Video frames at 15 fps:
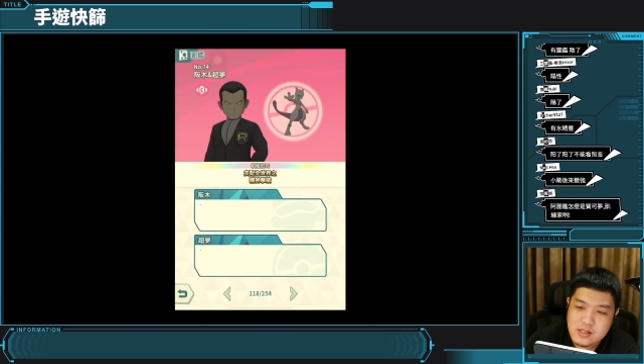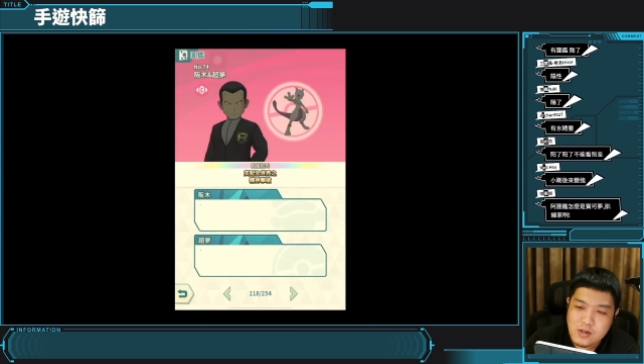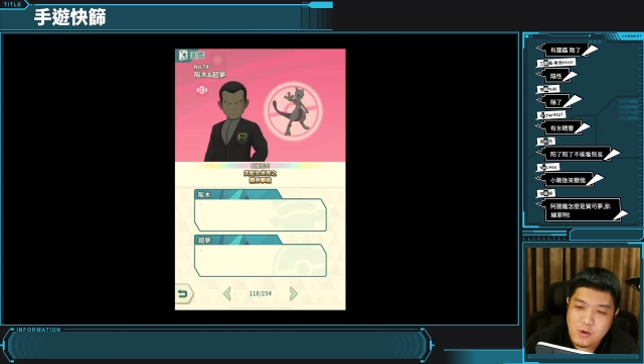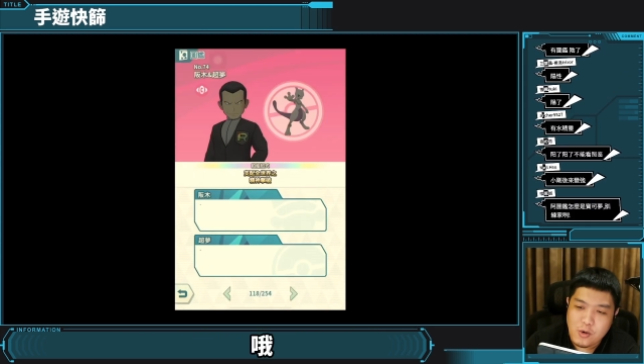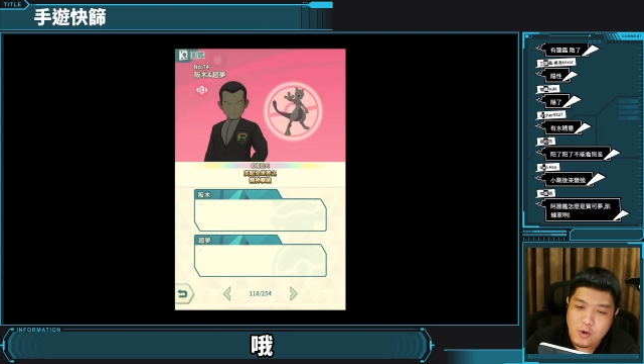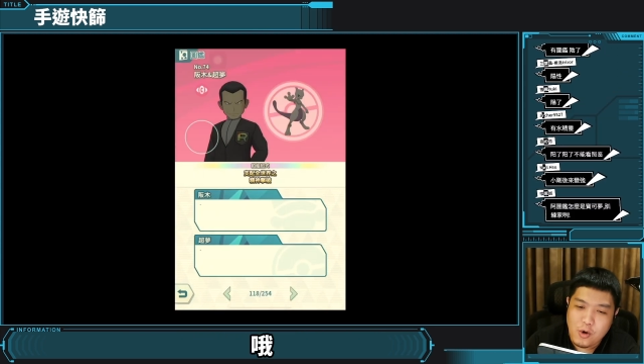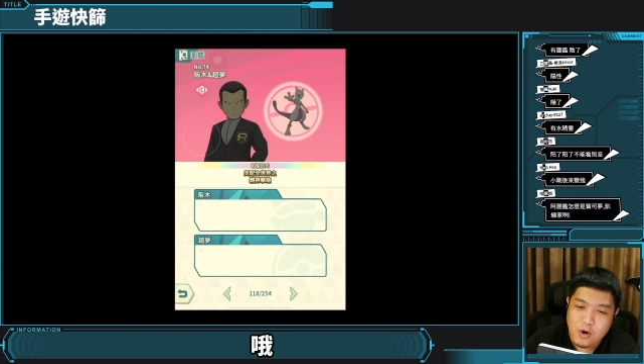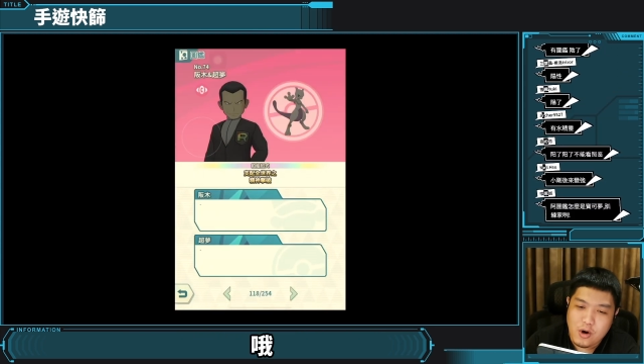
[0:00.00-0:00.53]

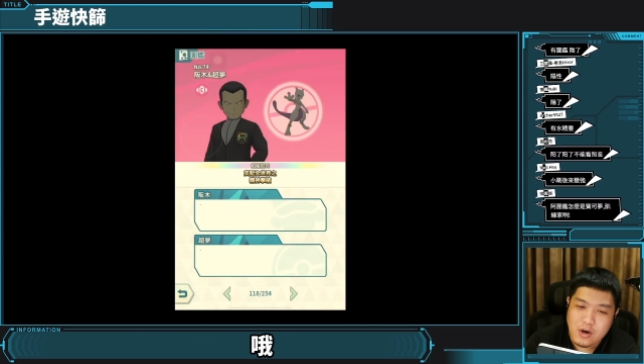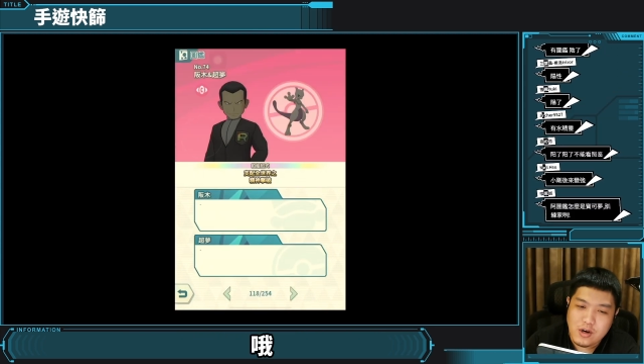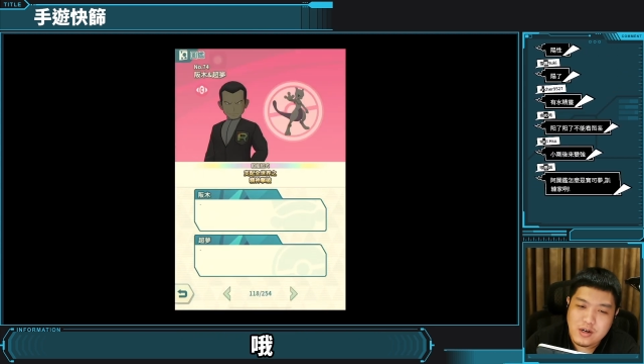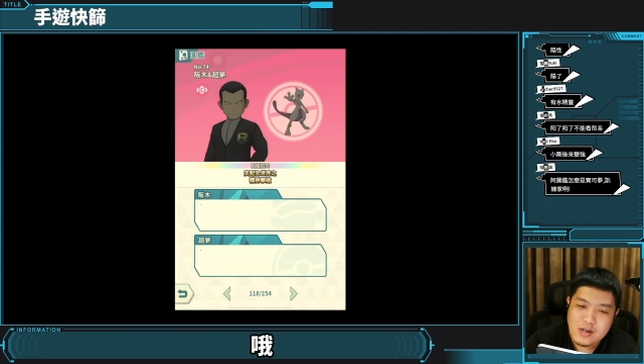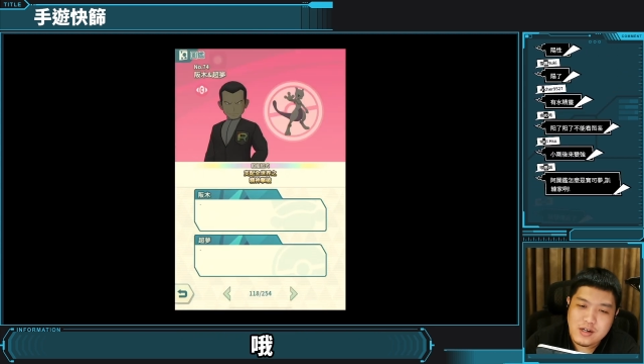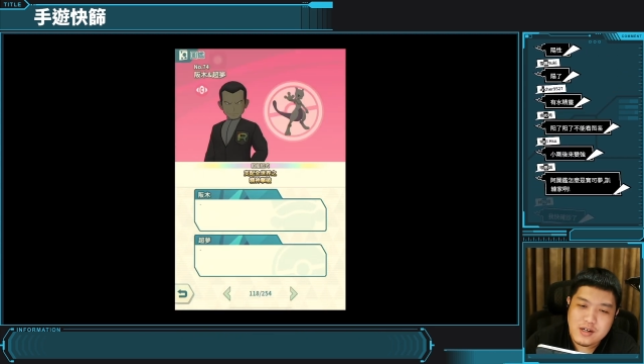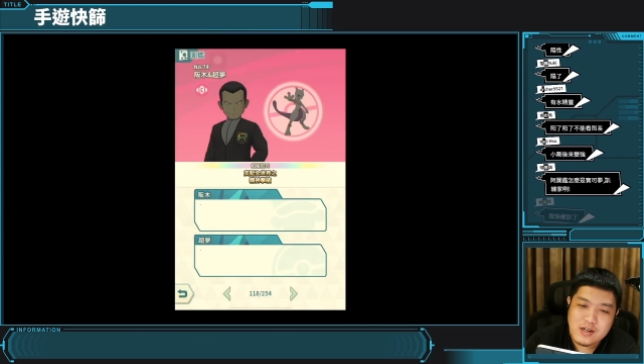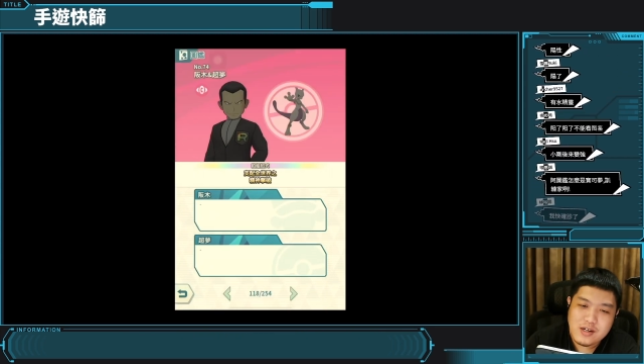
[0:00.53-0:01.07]
哦，
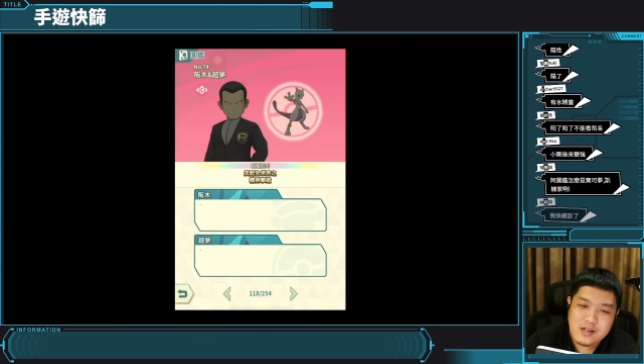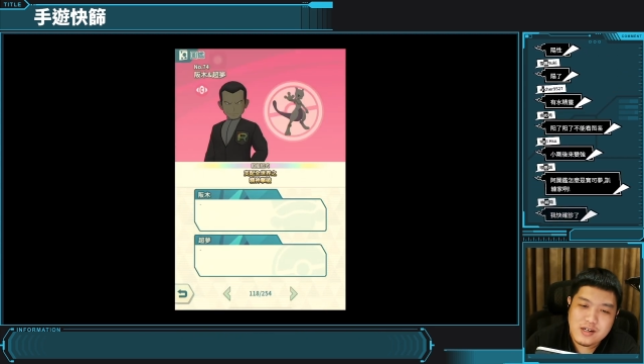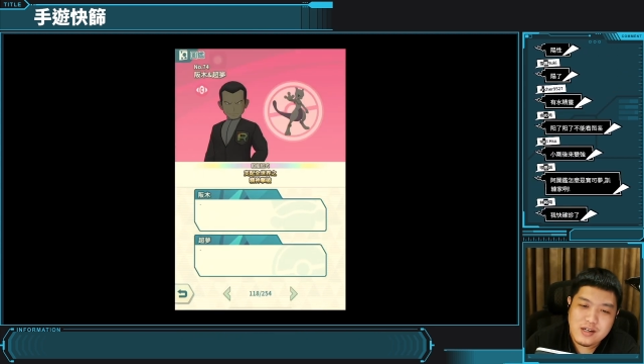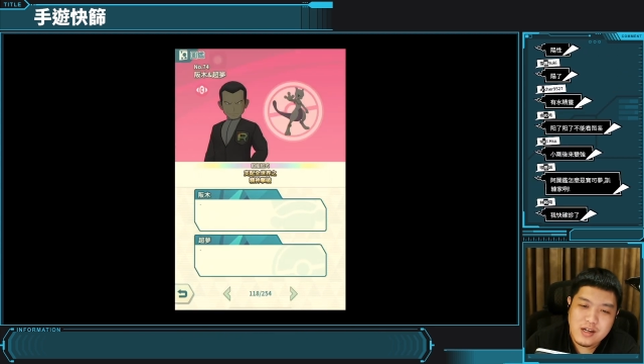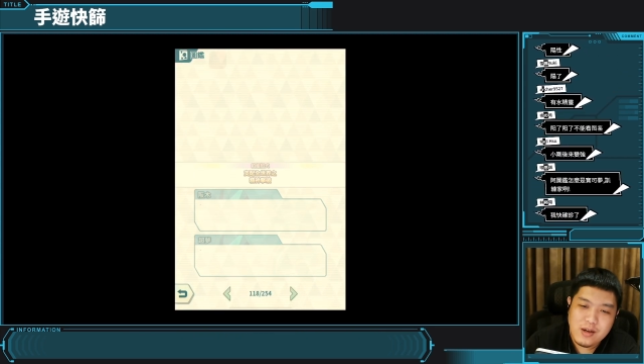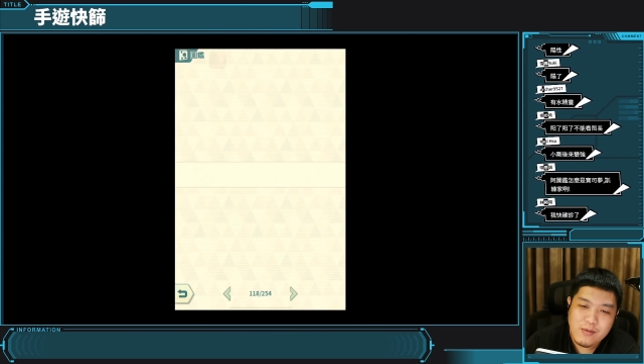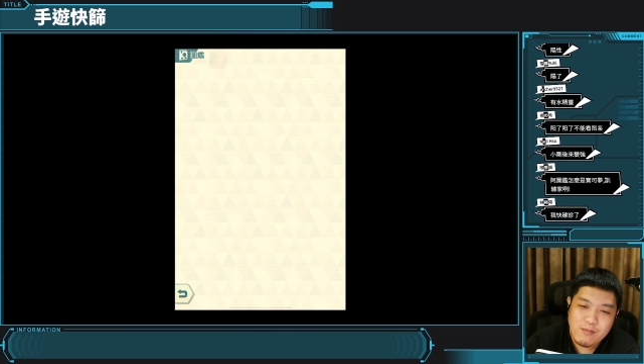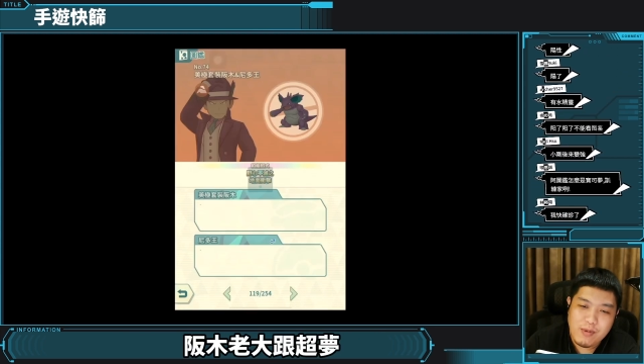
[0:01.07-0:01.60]

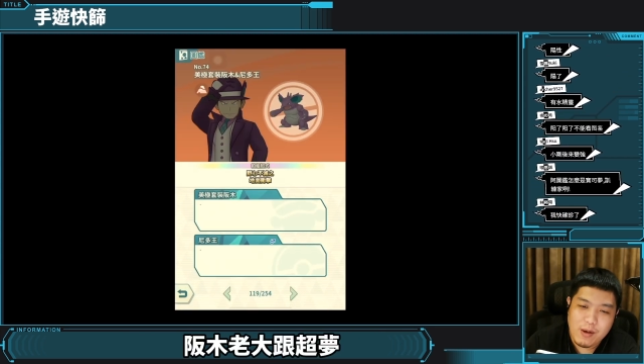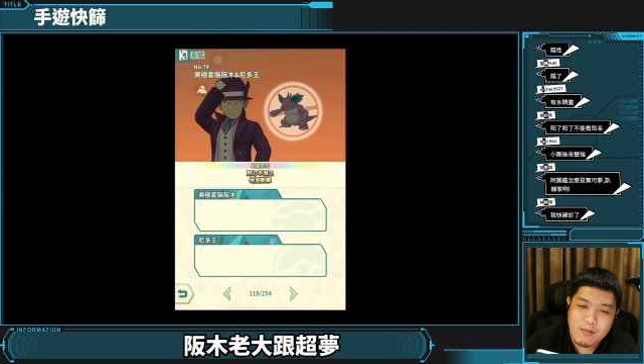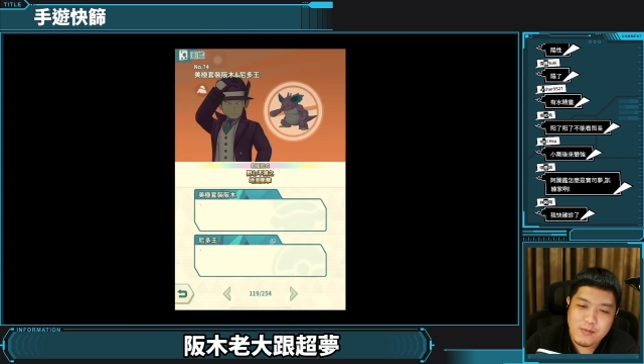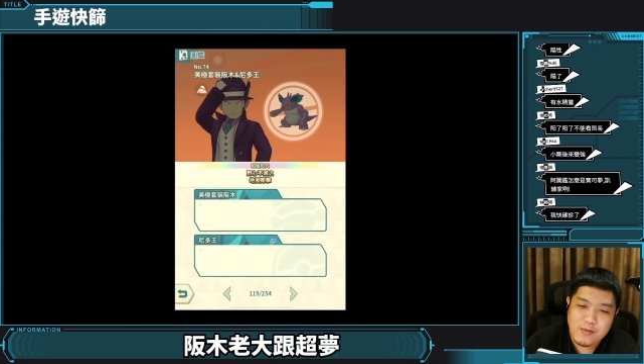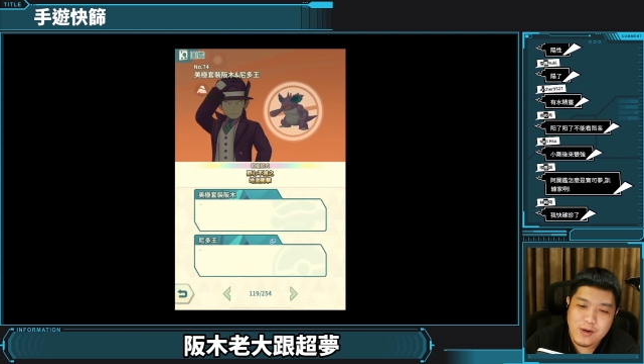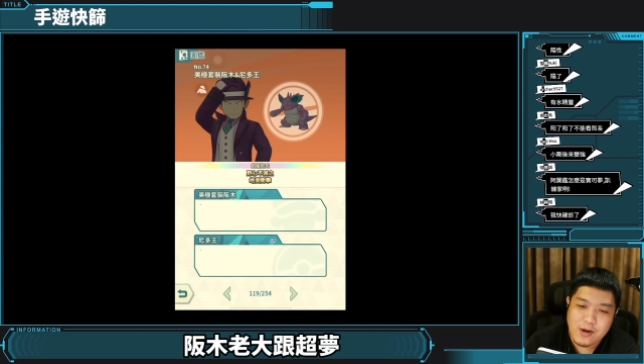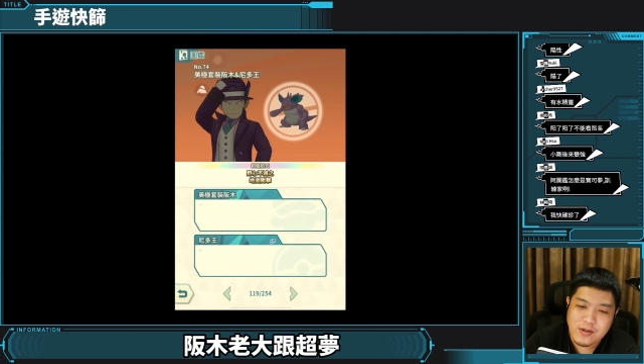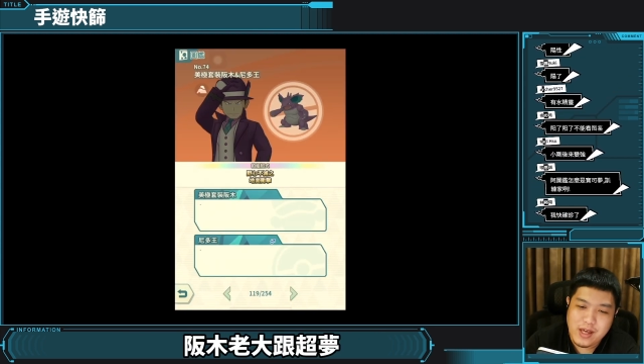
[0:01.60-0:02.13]
板
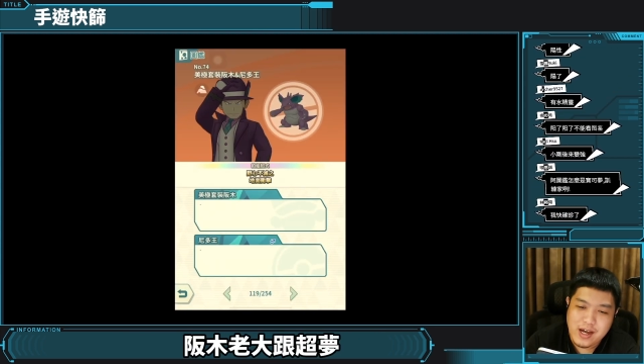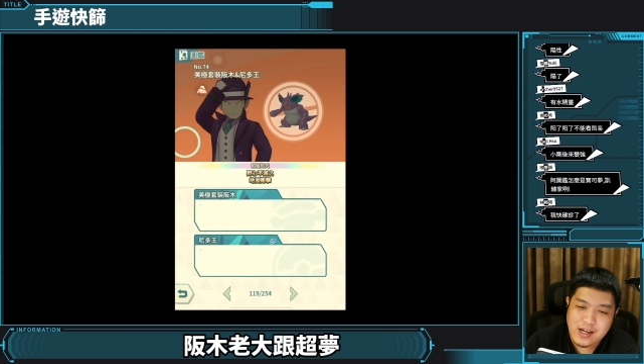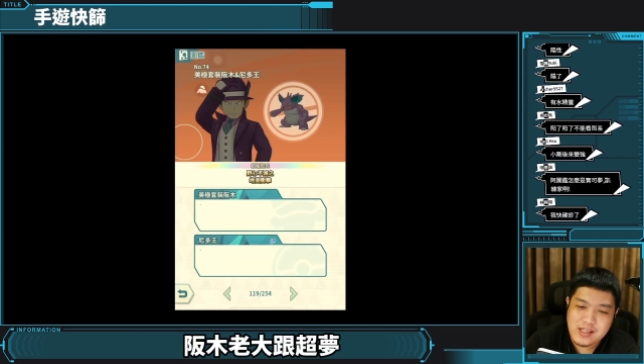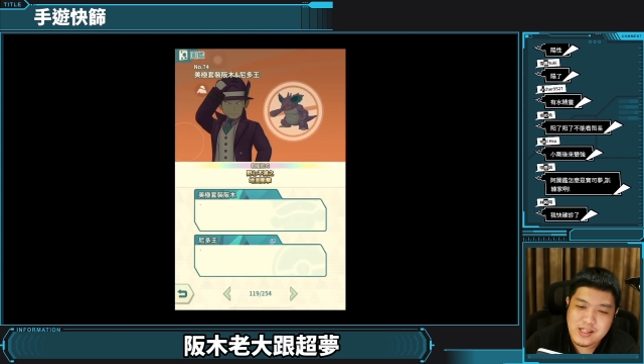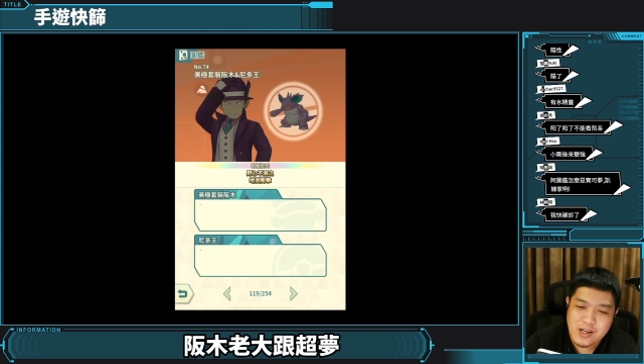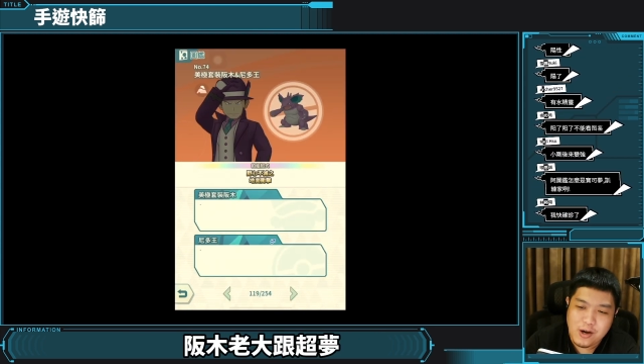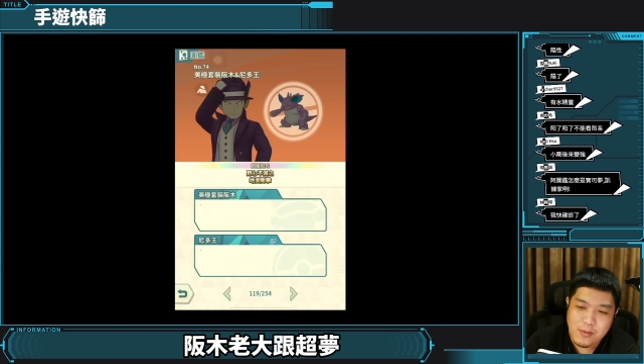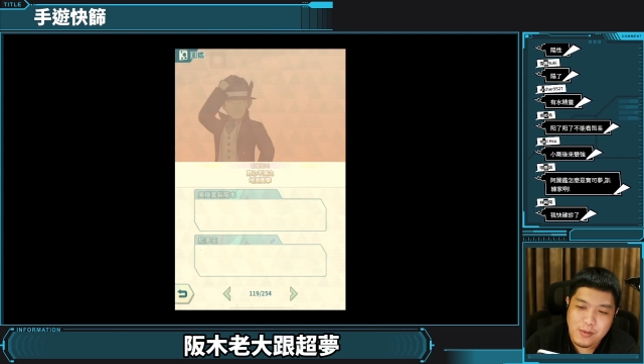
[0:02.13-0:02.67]
木老大跟
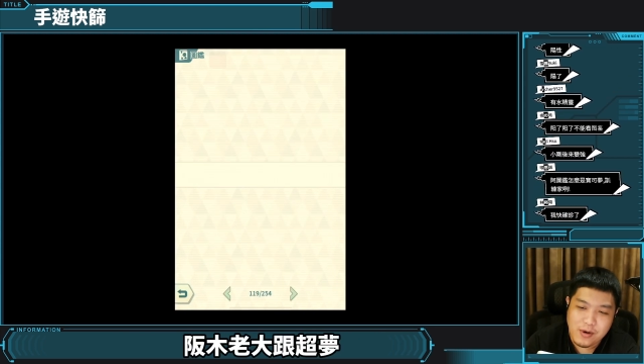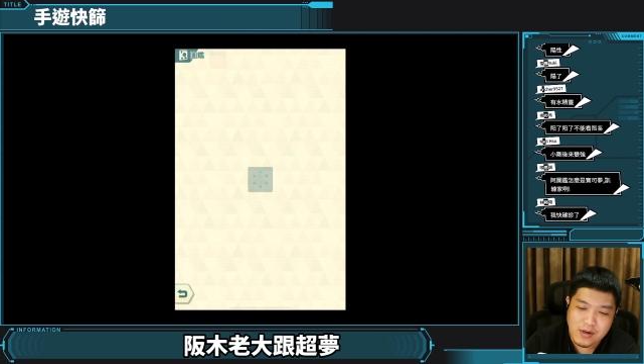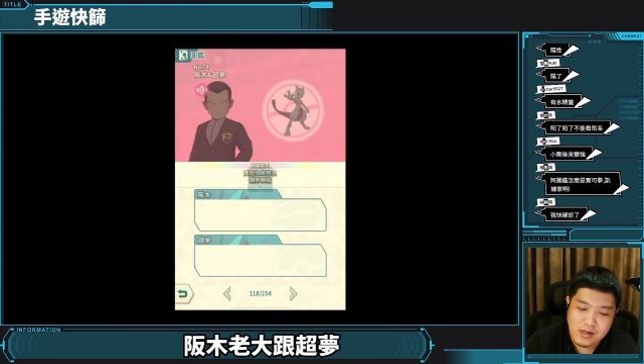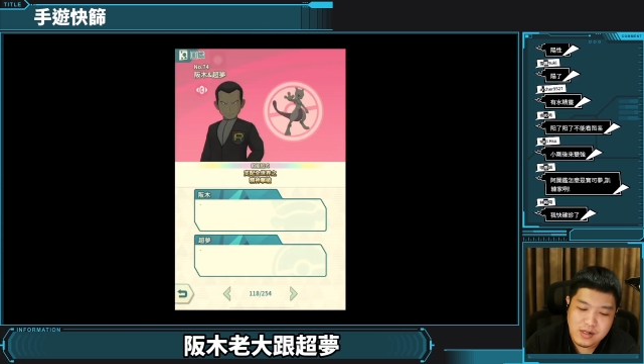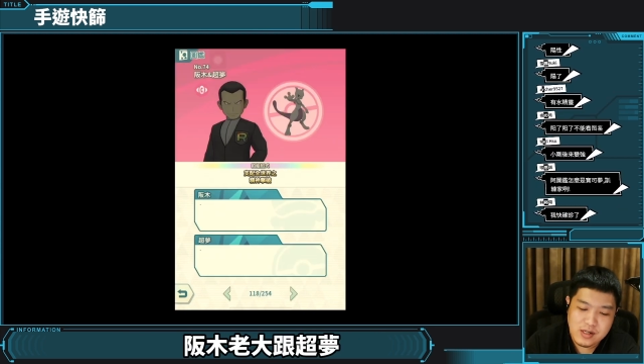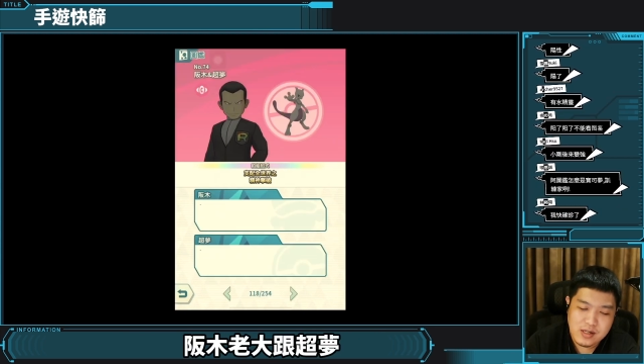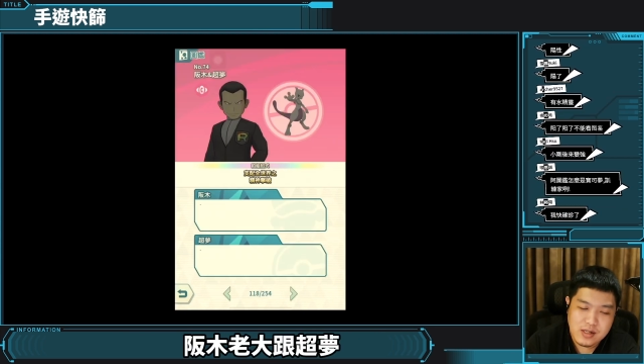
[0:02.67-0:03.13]
超梦。